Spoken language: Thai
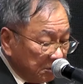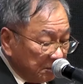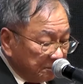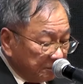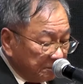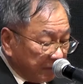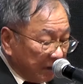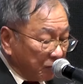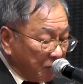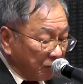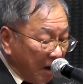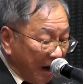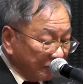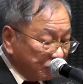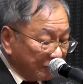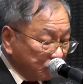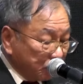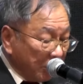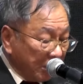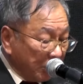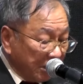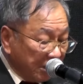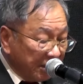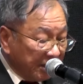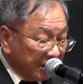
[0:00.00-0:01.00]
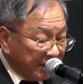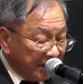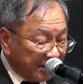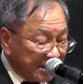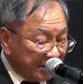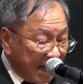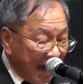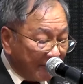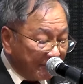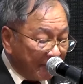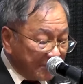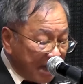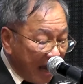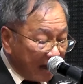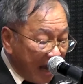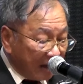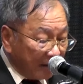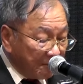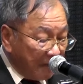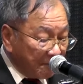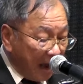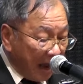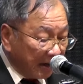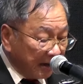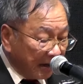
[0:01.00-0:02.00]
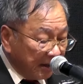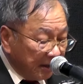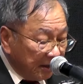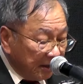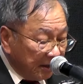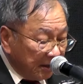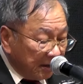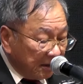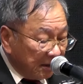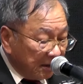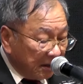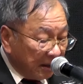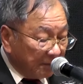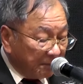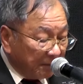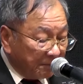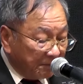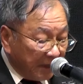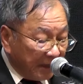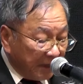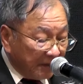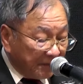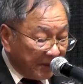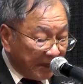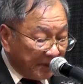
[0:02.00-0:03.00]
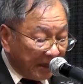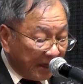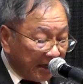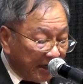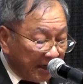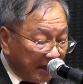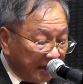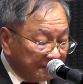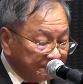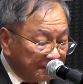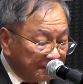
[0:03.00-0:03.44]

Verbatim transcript: เป็นความช่วยเหลือในยามยากลำบาก และไม่เพียงแค่นั้น